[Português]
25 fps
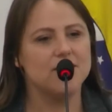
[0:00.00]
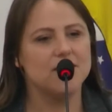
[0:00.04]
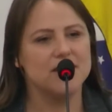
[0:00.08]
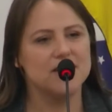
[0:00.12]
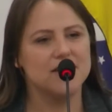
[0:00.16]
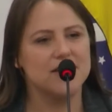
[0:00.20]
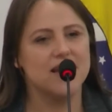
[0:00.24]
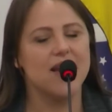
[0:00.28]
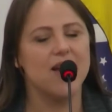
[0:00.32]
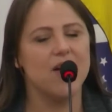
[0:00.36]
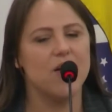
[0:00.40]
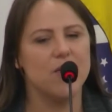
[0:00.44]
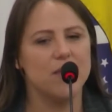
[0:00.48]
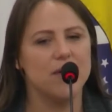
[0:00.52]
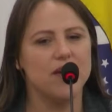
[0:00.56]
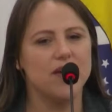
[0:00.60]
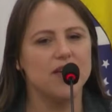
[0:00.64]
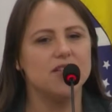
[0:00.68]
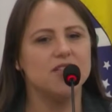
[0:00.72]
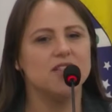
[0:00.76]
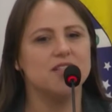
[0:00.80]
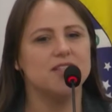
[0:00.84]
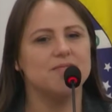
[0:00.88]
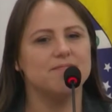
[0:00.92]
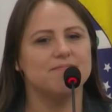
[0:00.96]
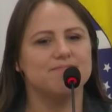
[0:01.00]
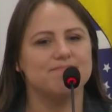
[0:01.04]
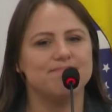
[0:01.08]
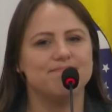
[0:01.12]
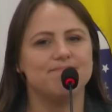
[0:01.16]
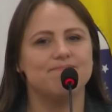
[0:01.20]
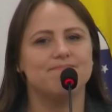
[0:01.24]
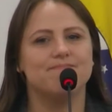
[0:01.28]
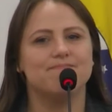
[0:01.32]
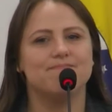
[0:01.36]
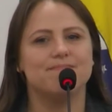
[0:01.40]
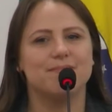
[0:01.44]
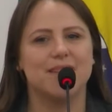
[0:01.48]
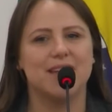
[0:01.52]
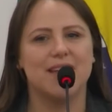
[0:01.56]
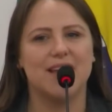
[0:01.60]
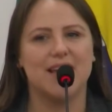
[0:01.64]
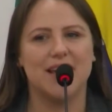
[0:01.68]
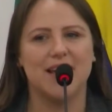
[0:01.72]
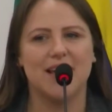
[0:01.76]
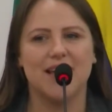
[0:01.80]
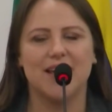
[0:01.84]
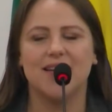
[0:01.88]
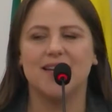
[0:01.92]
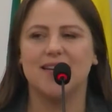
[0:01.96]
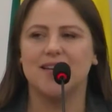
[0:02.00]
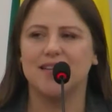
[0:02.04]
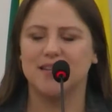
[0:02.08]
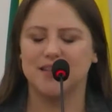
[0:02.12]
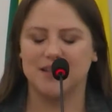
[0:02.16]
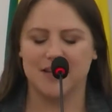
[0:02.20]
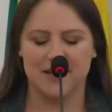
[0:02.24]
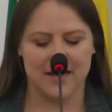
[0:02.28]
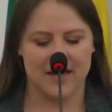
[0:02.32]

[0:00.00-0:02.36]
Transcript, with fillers: mas realmente é,